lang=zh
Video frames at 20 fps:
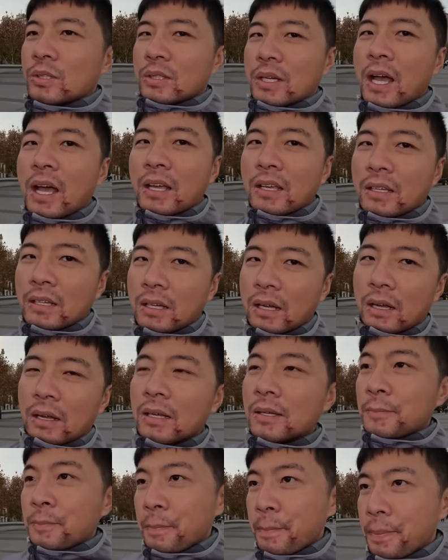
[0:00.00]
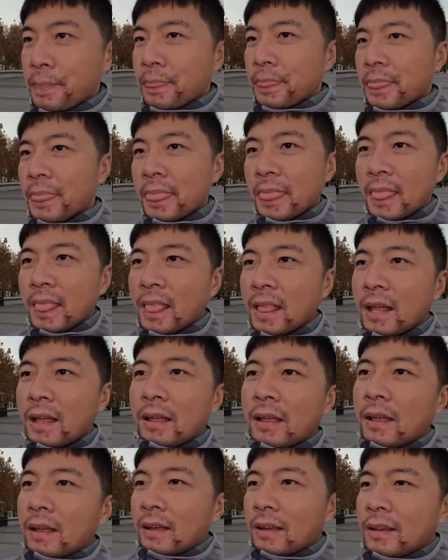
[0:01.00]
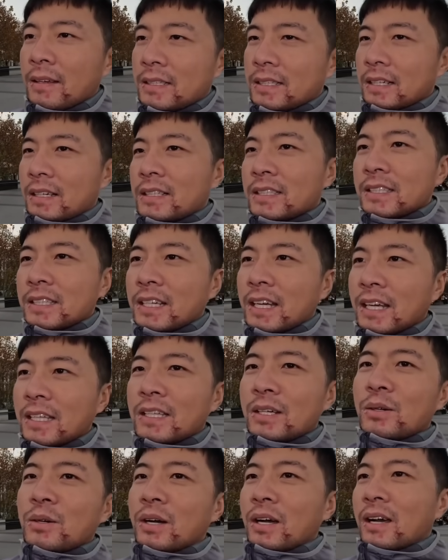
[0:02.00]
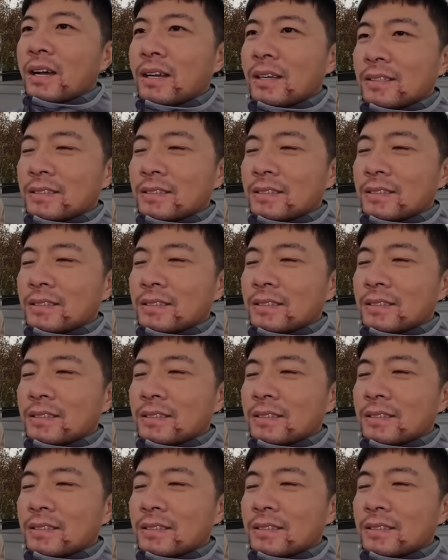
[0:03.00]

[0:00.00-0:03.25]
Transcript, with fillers: 看一看。这样一看的话，